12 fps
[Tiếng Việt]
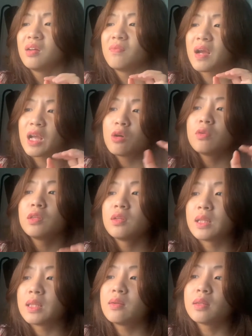và cái khúc
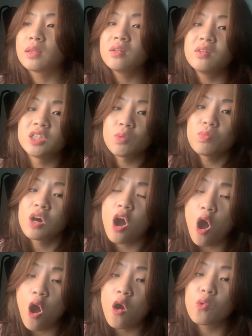xương này sẽ được giữ ở trong
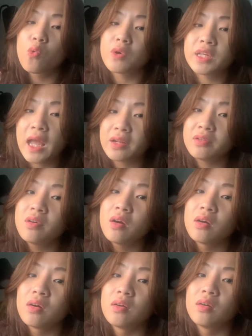kho của nhà nước
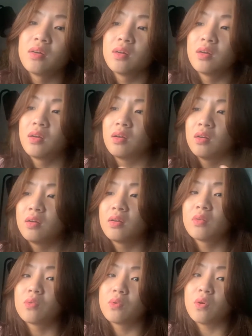
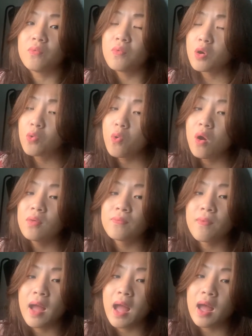của vương quốc
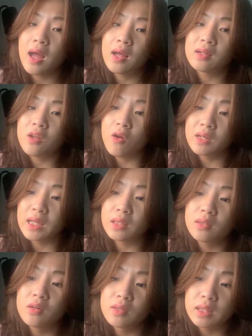và đó là cái
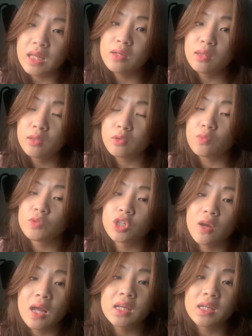xương sẽ được sử dụng
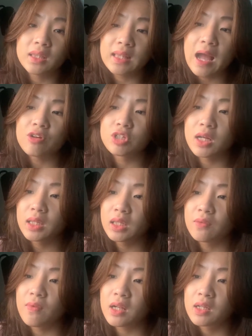cho các kiến tạo cho các
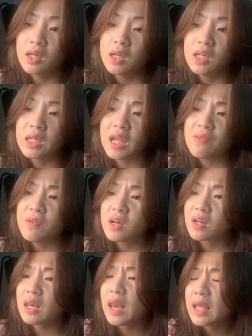sinh vật thì cái việc
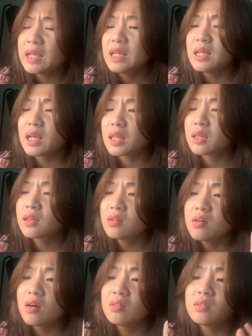lấy cái
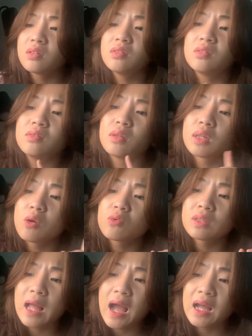xương từ sau
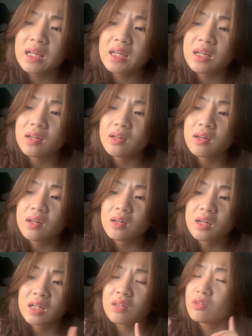tai
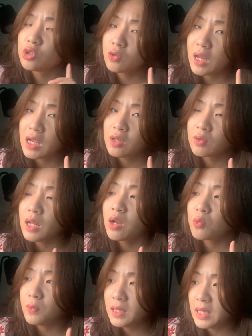cái từ chỗ đấy nó rất là
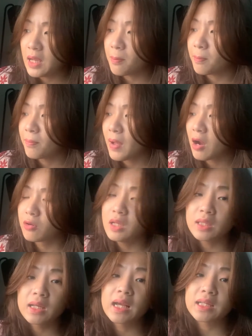nguy hiểm và có thể
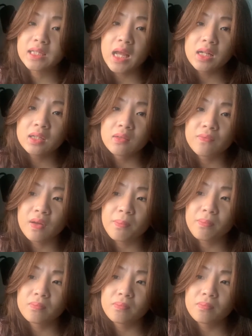dẫn đến cái chết và